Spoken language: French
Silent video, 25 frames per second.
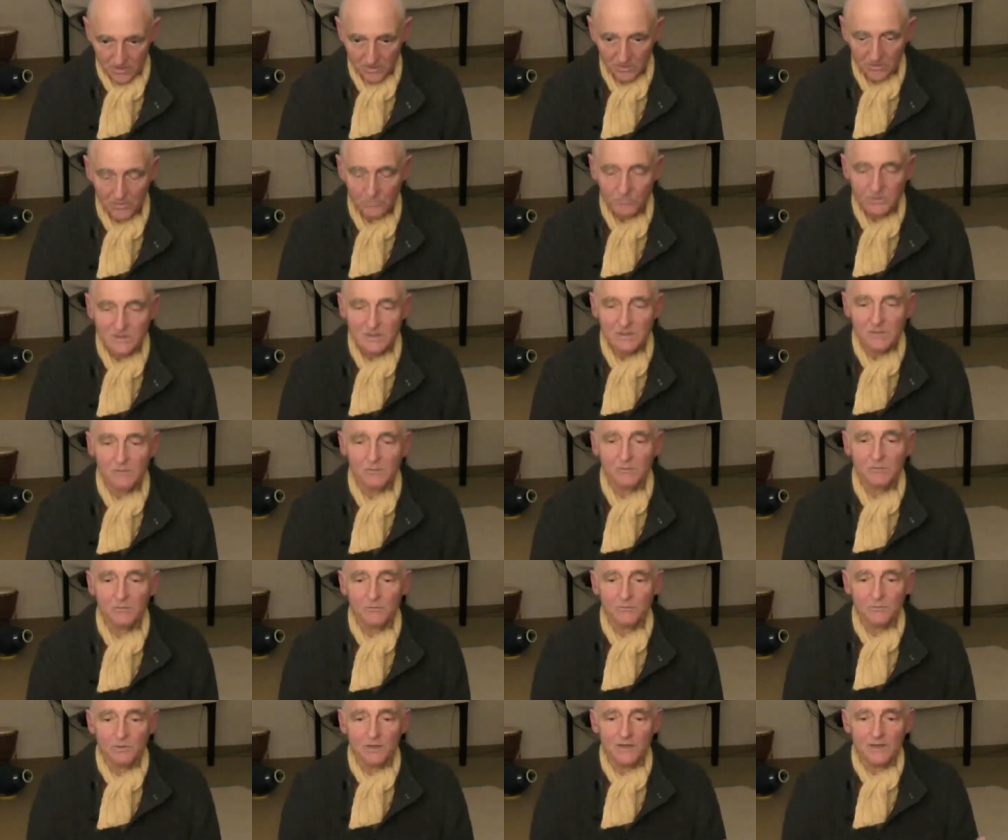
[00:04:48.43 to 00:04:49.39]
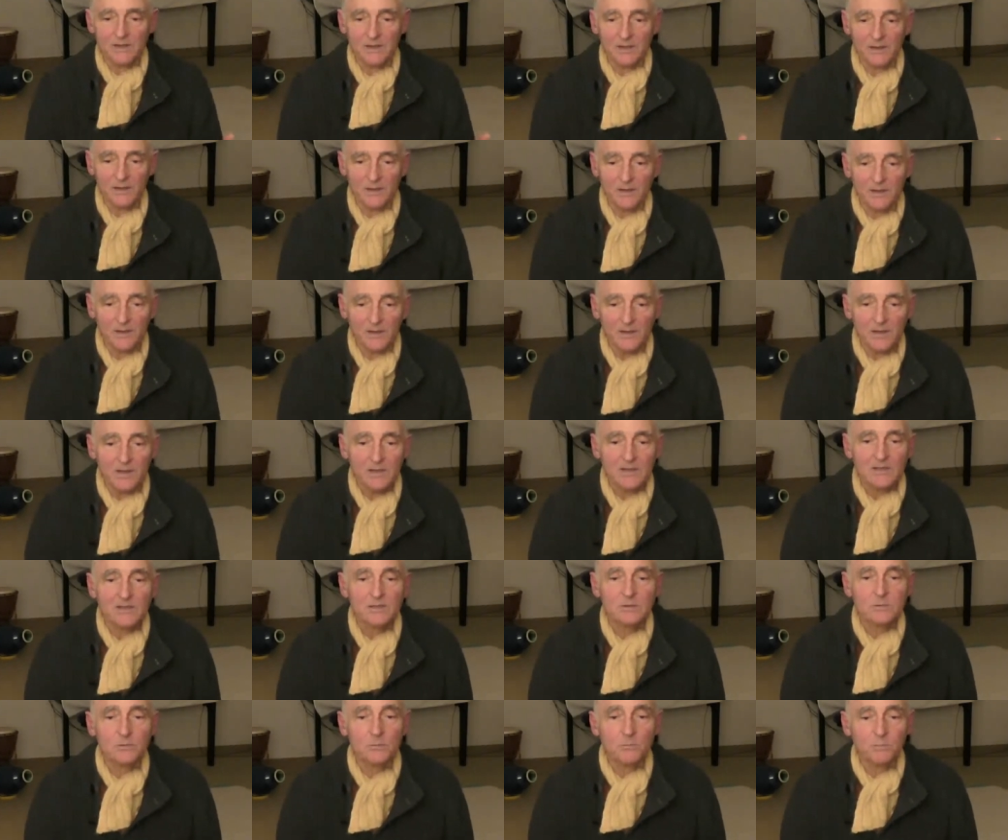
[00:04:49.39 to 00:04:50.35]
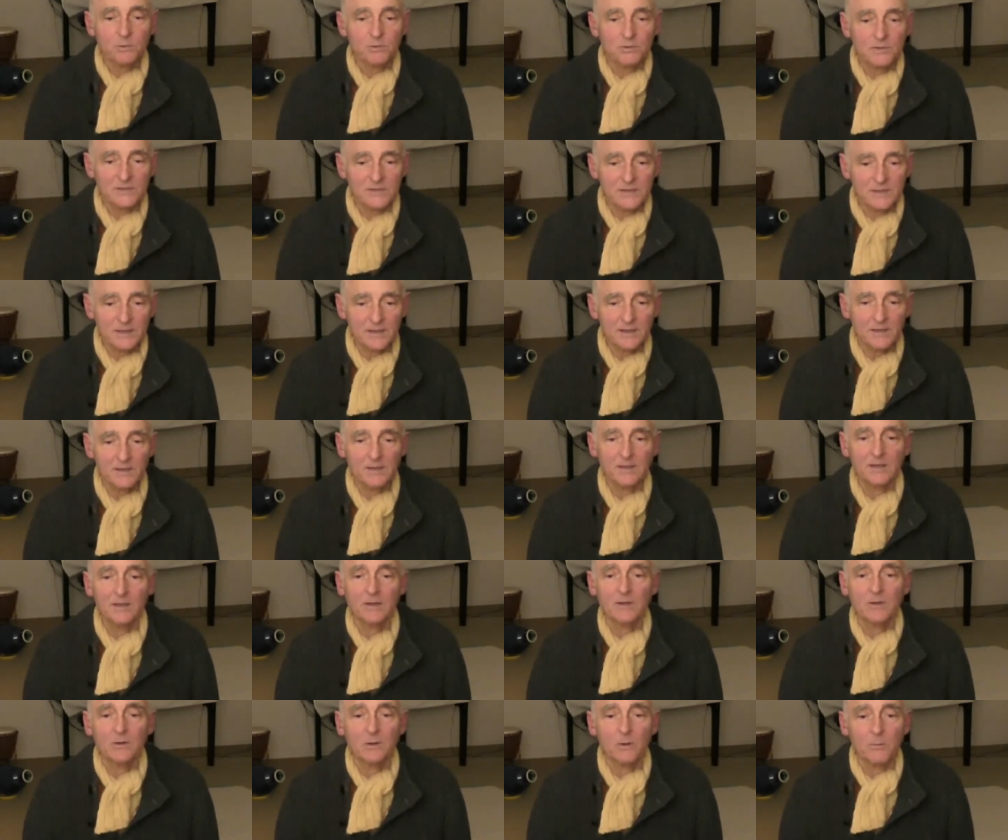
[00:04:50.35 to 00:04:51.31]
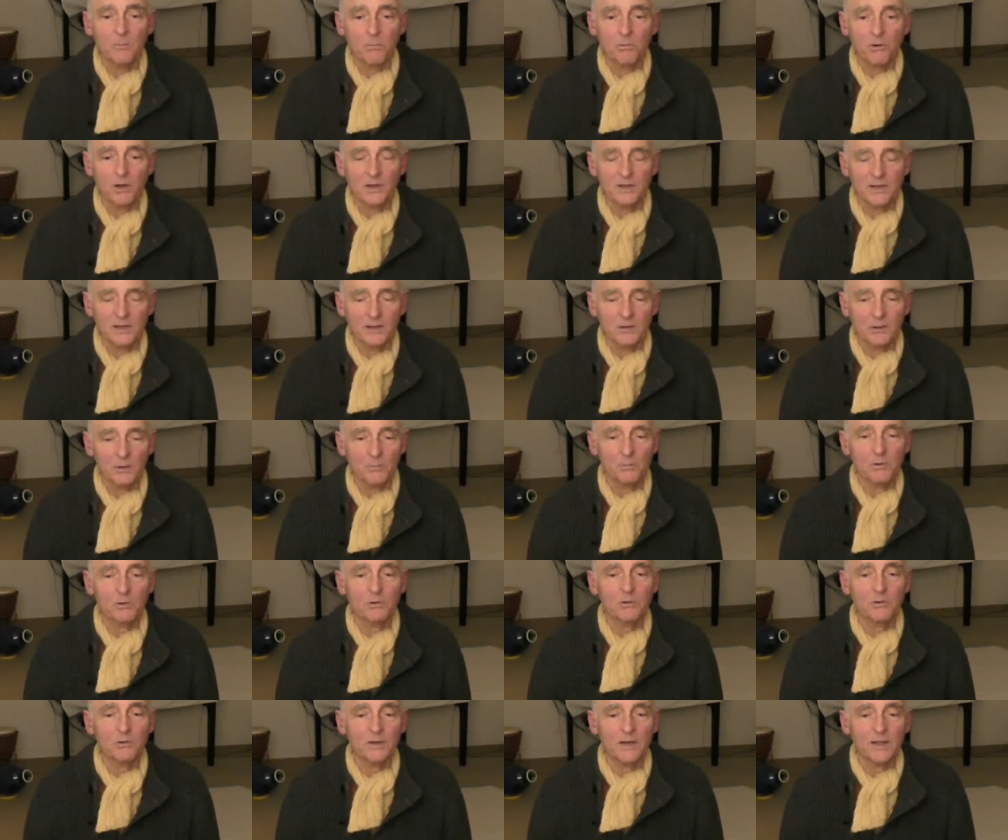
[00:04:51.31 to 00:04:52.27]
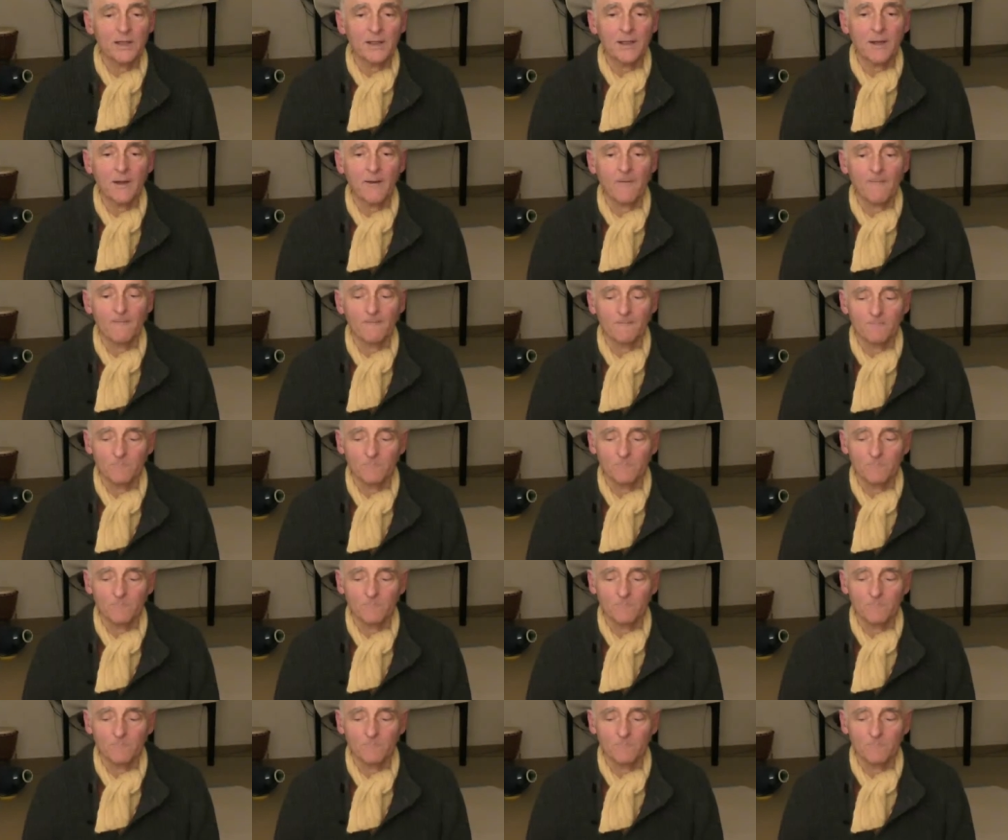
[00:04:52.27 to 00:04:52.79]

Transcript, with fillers: comme si on voulait sous-peser le poids des globes oculaires.